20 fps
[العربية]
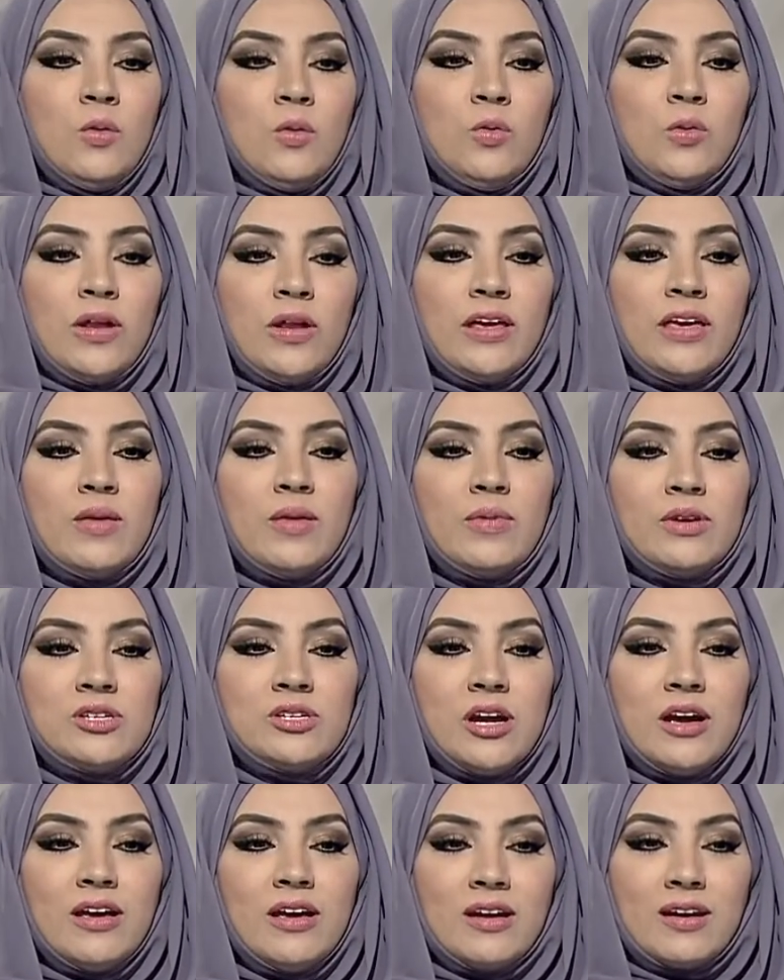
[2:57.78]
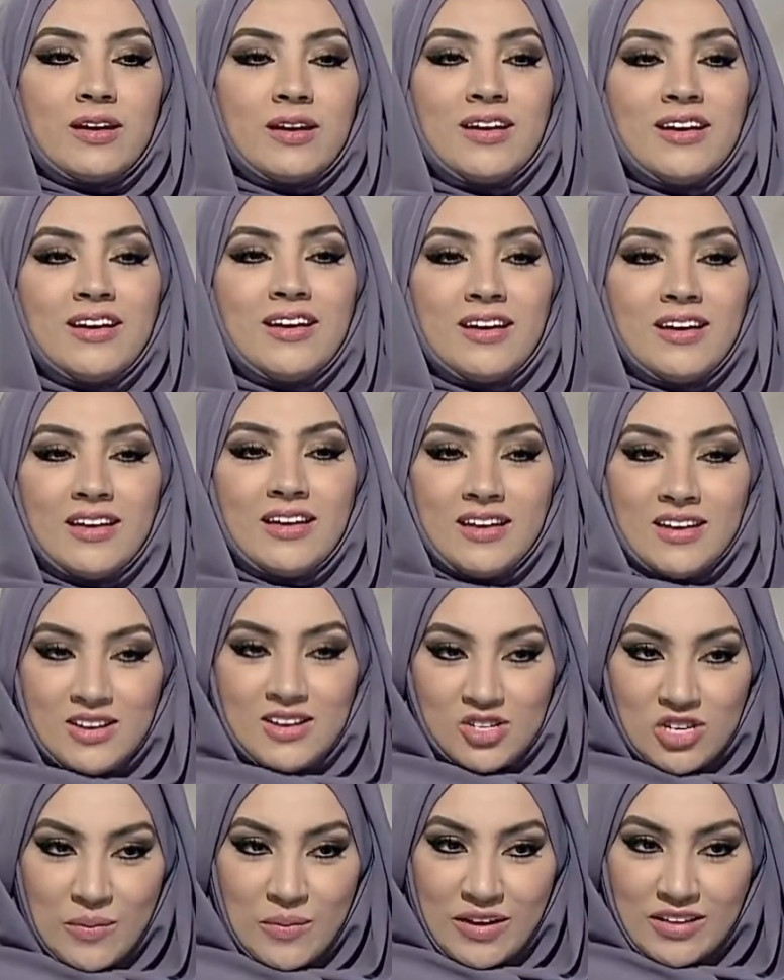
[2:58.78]
أعود إليك بشائر
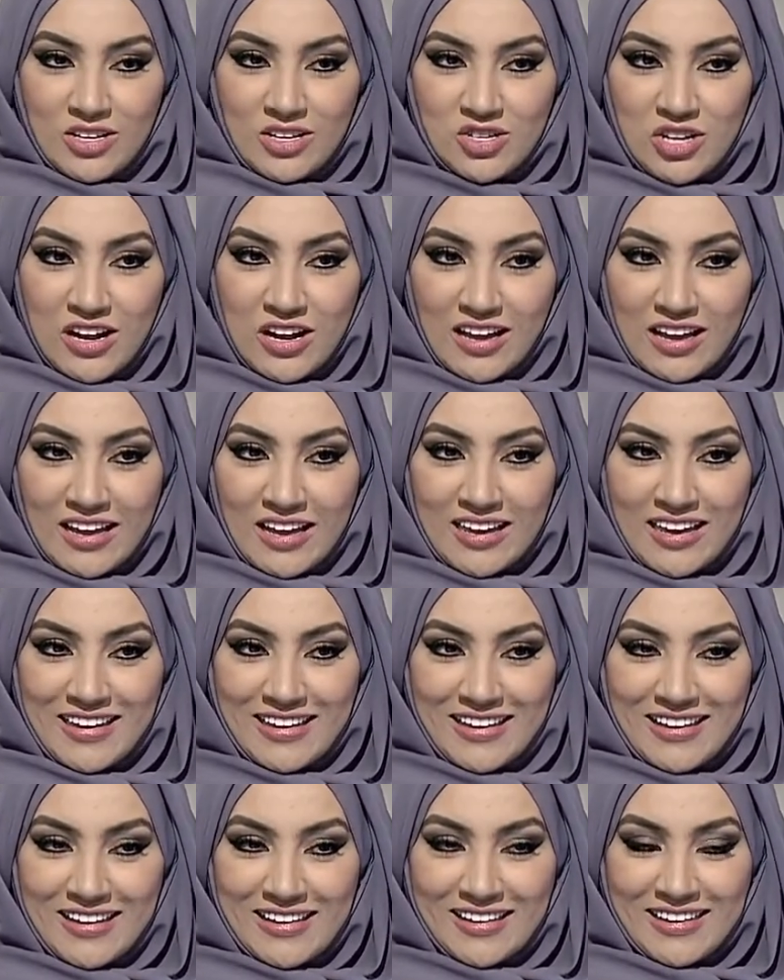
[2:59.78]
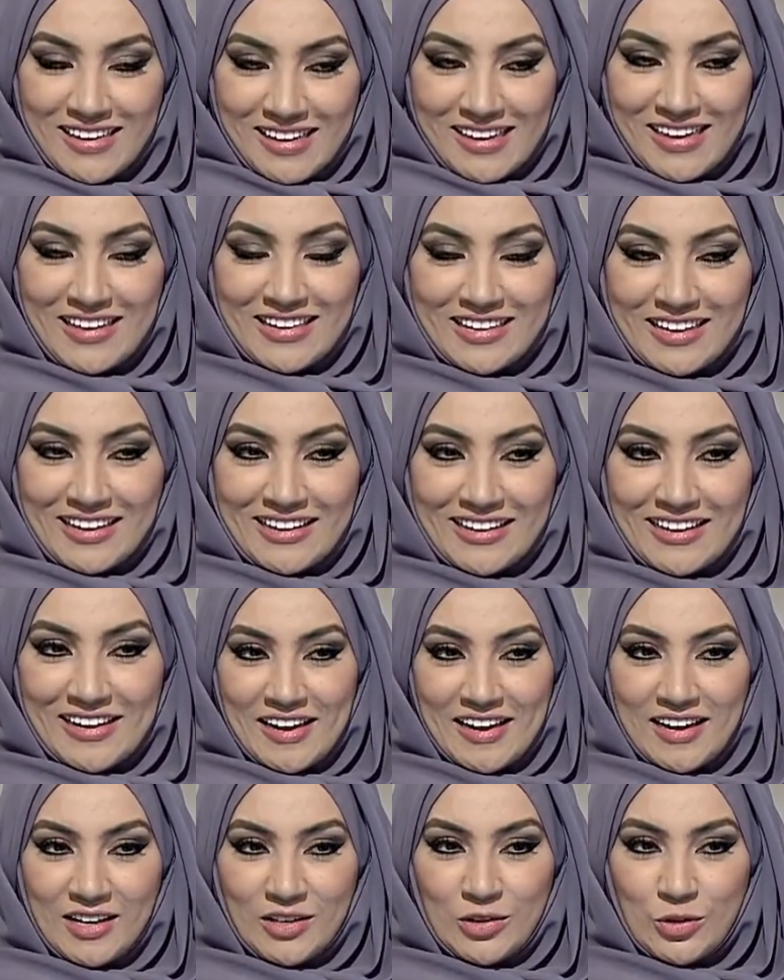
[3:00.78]
جامعة الشارقة أكيد
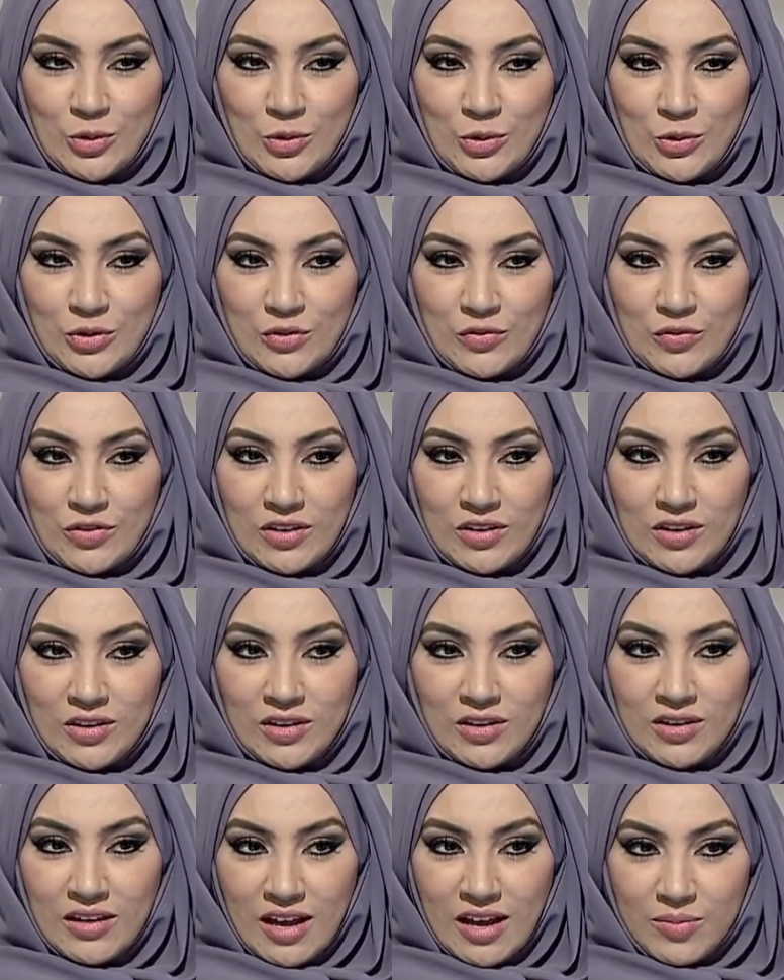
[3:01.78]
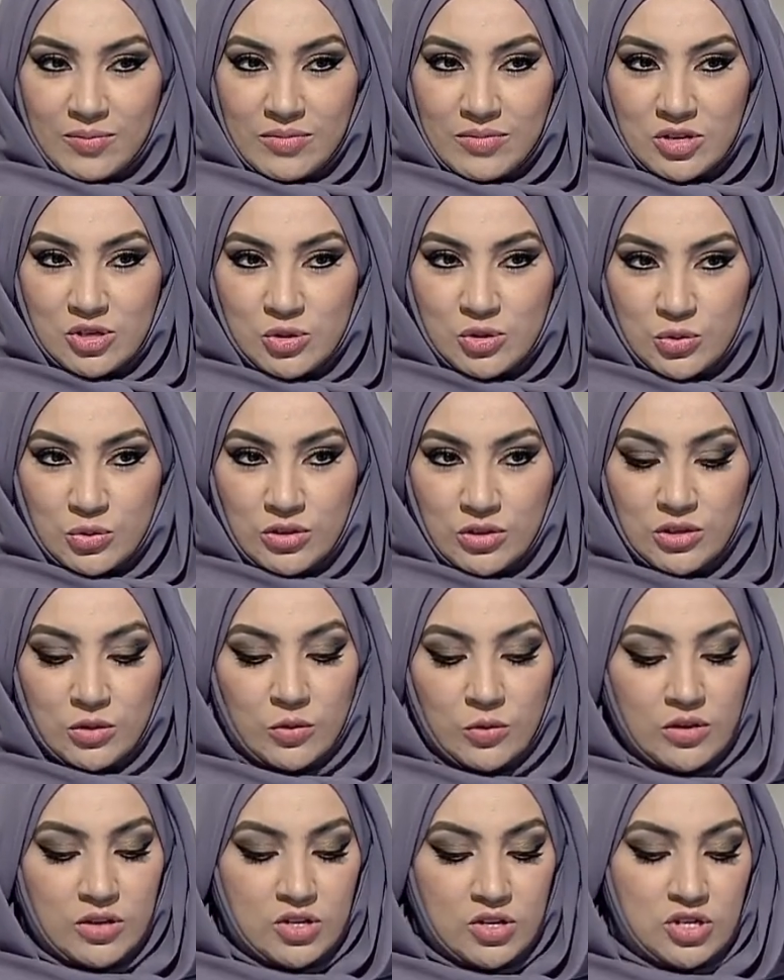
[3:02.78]
لها دور في دعم
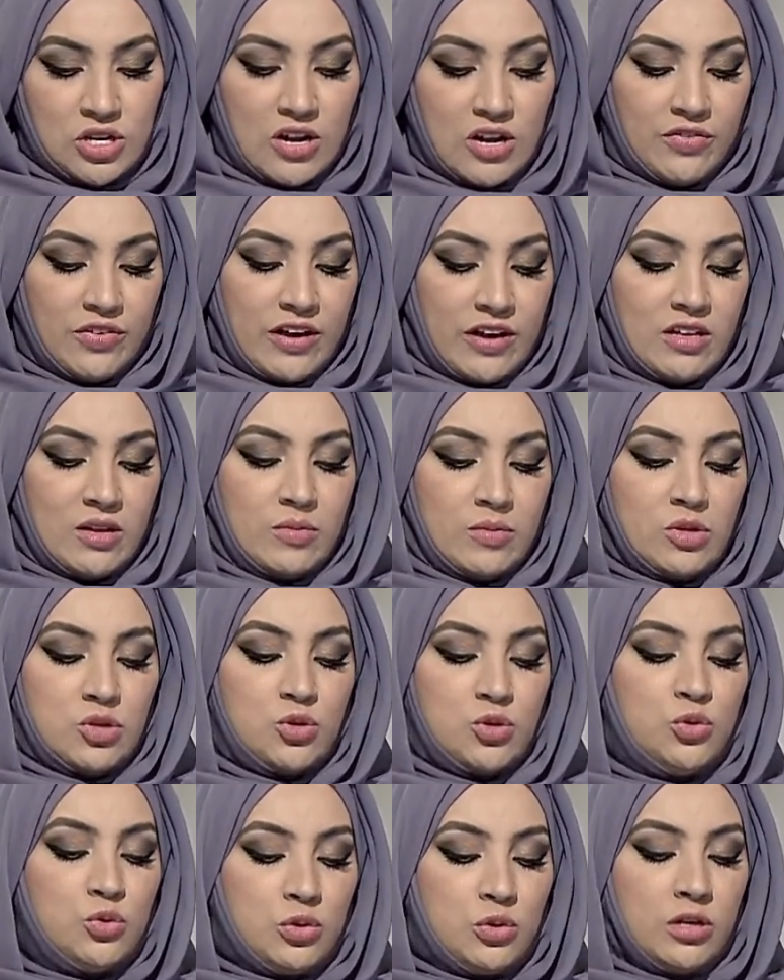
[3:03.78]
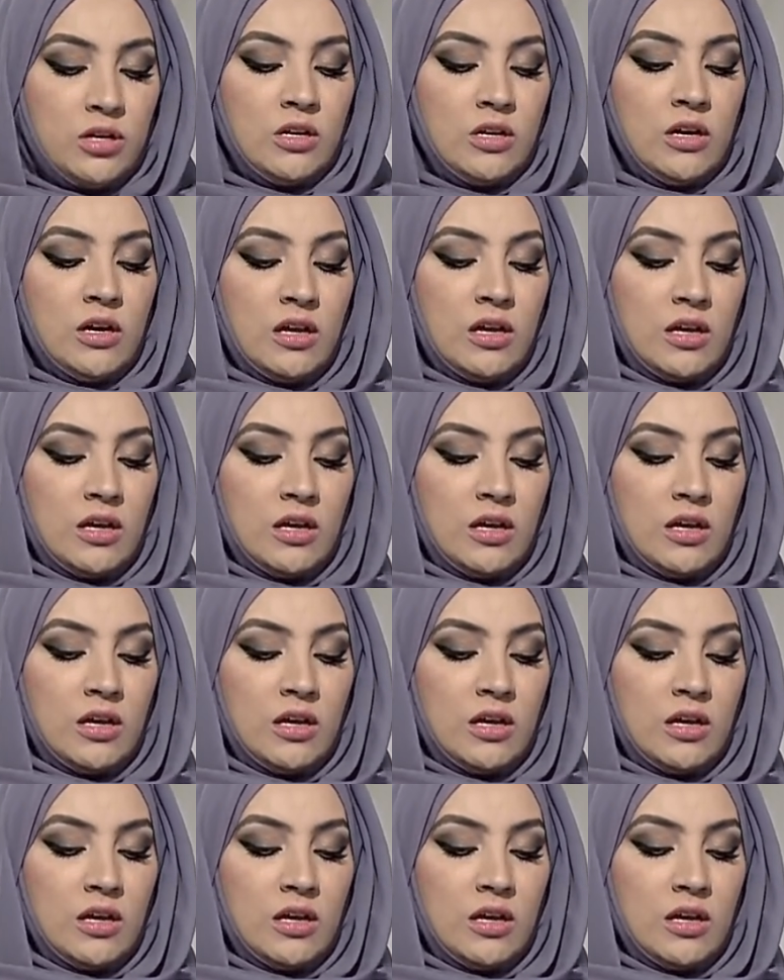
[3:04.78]
مشروعك والإشراف عن المشروع